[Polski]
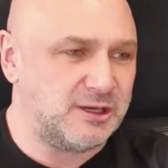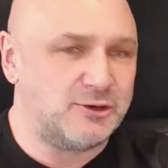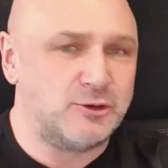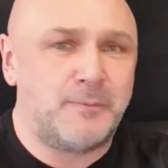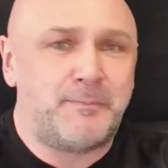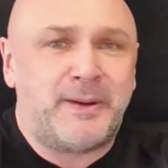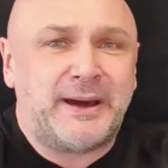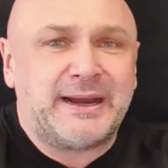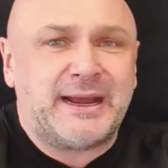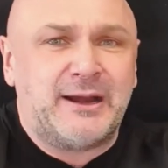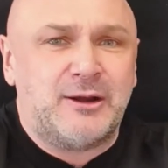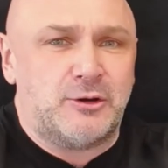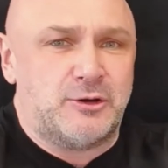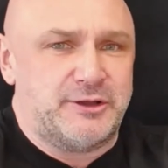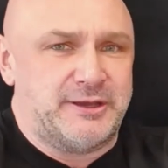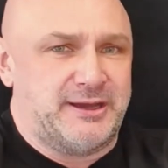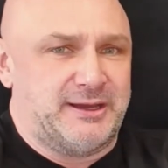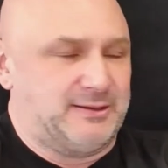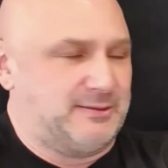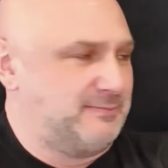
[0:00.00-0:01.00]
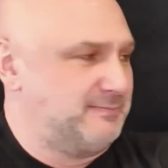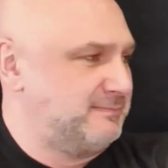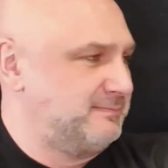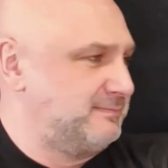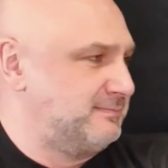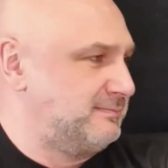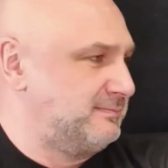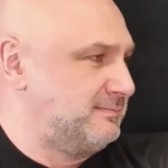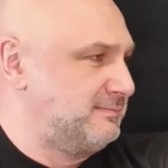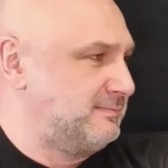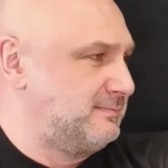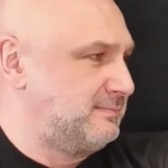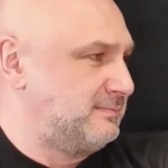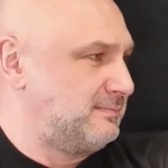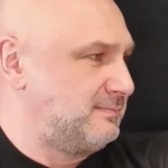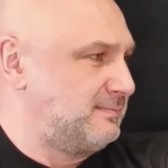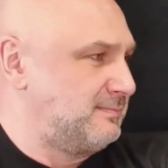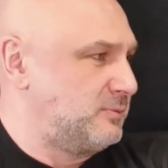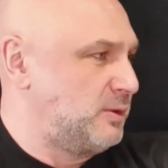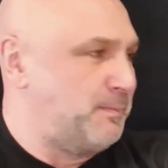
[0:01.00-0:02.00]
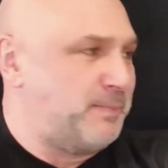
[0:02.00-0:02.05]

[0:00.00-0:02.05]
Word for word: No paranoja. No